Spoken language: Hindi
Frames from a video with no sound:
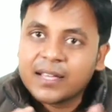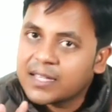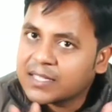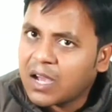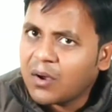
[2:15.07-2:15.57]

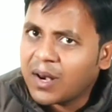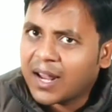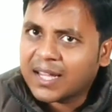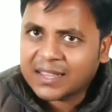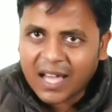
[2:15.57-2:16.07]
इसका
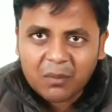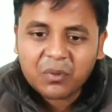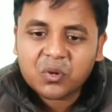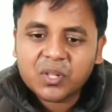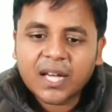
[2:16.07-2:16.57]
लगातार
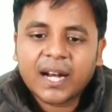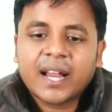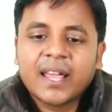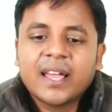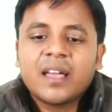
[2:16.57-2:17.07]
विरोध कर
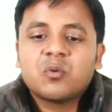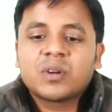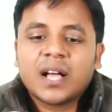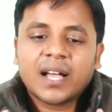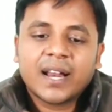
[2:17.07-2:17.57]
रहे हैं
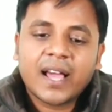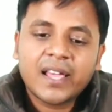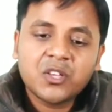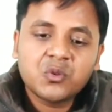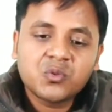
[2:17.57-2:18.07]
उनका कहना है
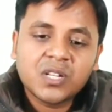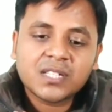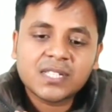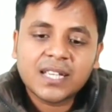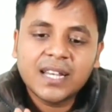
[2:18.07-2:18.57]
कि
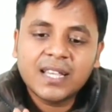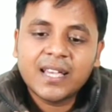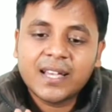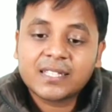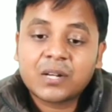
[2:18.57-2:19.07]
यूजर्स के
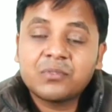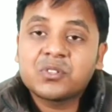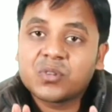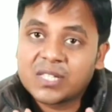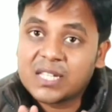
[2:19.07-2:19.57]
लिए यह
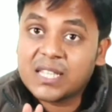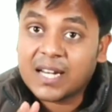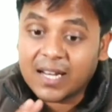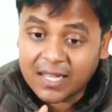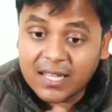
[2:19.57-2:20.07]
सर्विस सुरक्षित
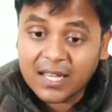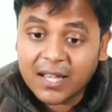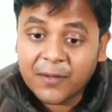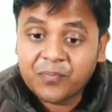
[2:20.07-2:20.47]
नहीं है